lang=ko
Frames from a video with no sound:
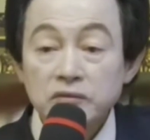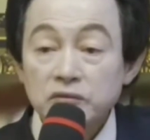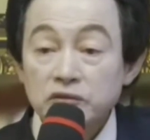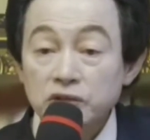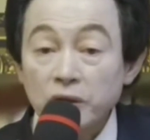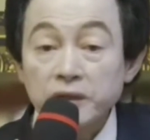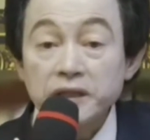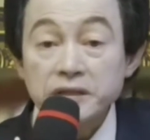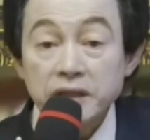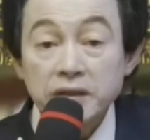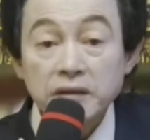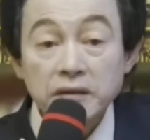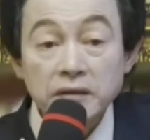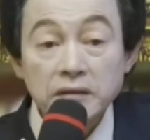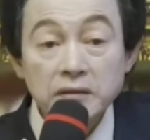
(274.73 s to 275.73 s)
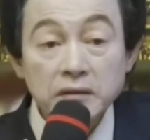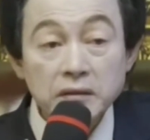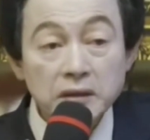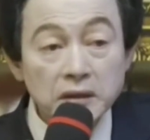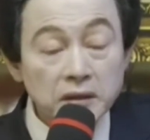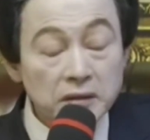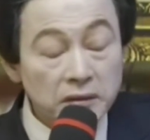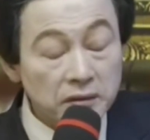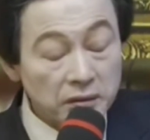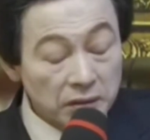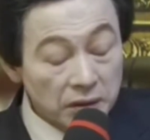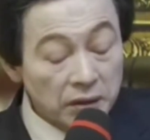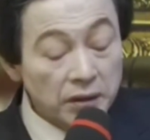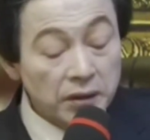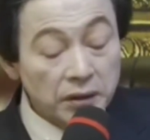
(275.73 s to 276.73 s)
좋겠어요?
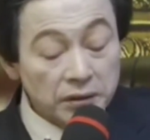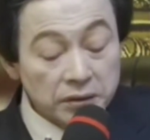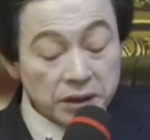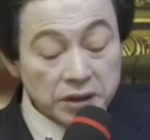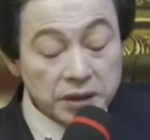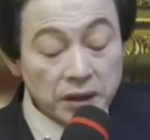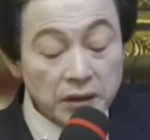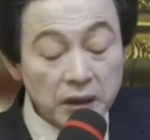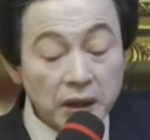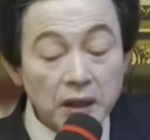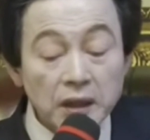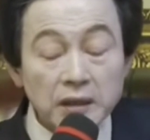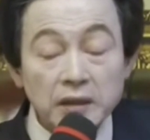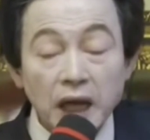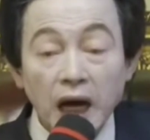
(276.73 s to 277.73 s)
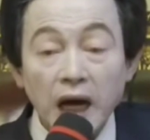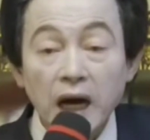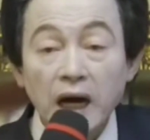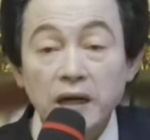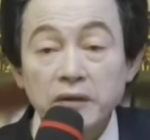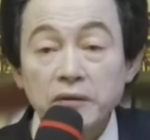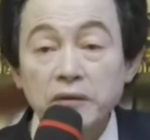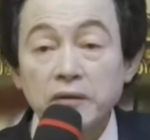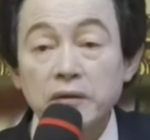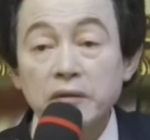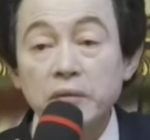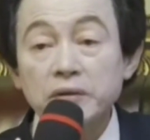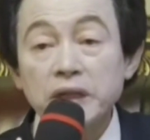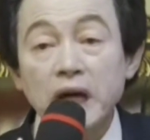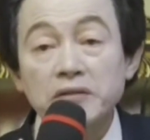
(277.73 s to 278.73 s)
예, 그래서
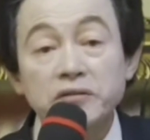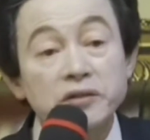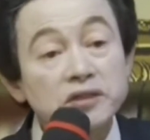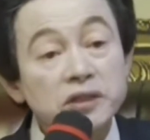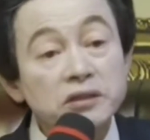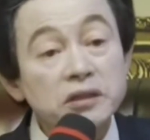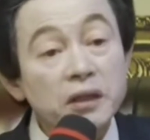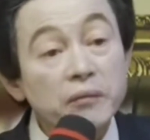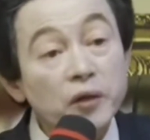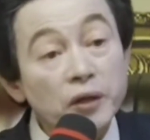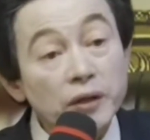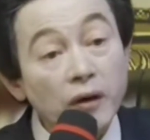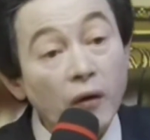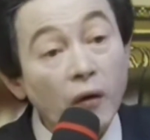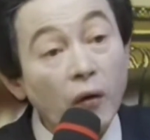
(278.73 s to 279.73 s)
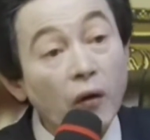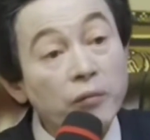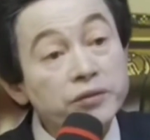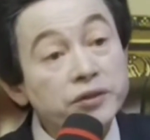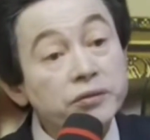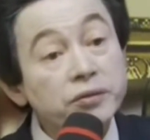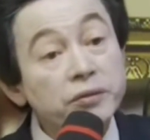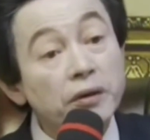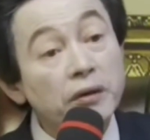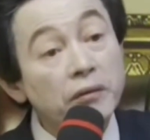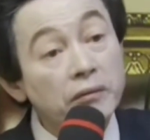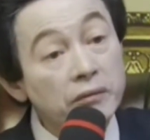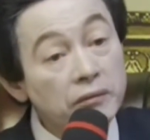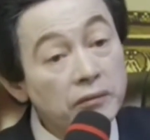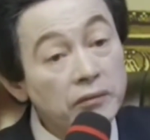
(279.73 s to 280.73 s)
나노보다 더 적은 게 뭐예요?
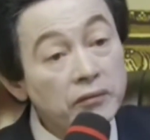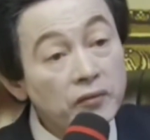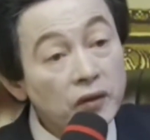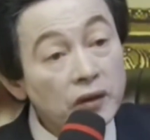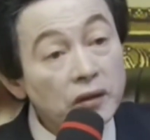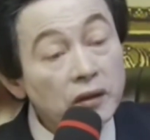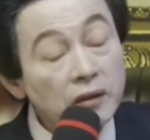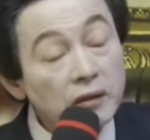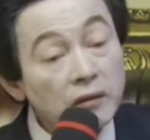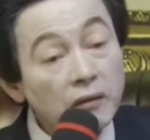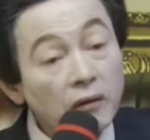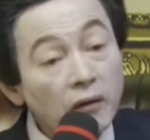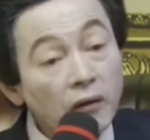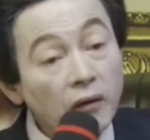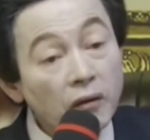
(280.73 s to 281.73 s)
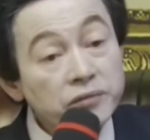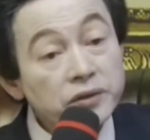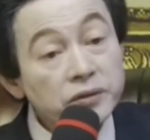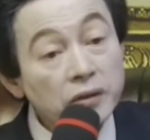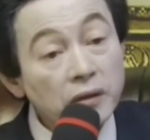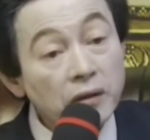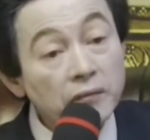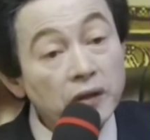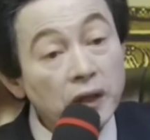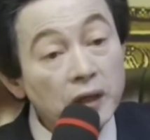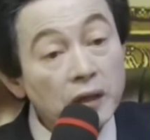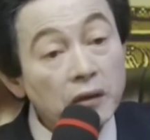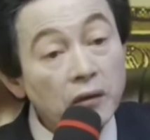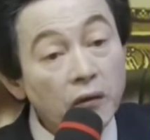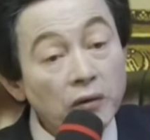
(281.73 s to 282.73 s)
옴스트롬. 옴스트롬.
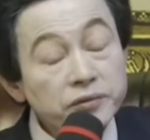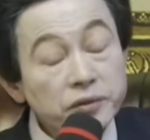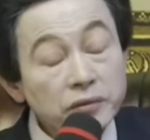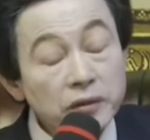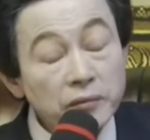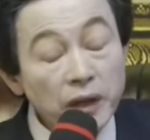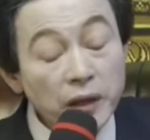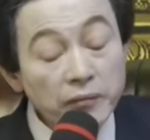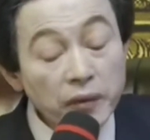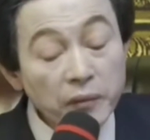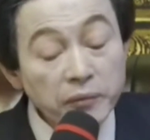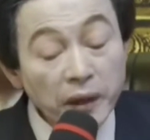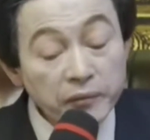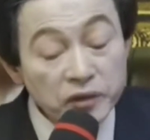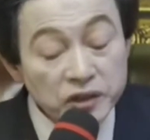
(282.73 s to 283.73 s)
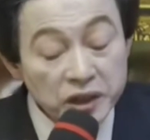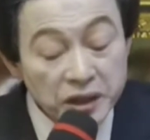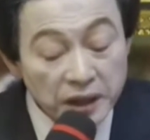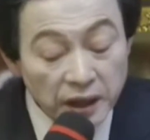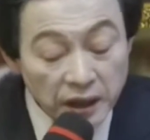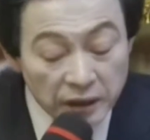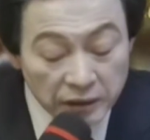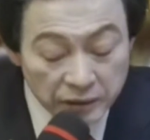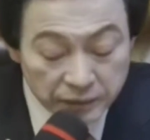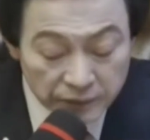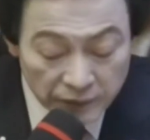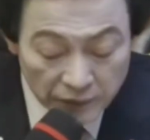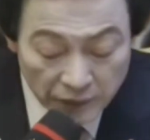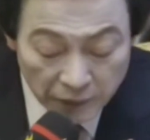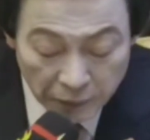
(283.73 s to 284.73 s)
옴스트롬 몇, 몇만 예? 분질이야?
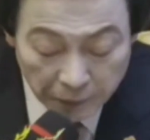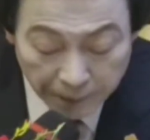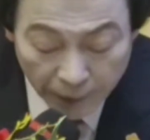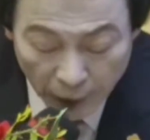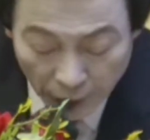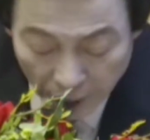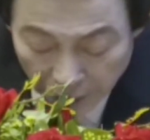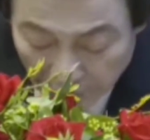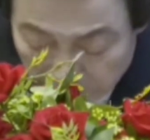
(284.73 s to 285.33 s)
에?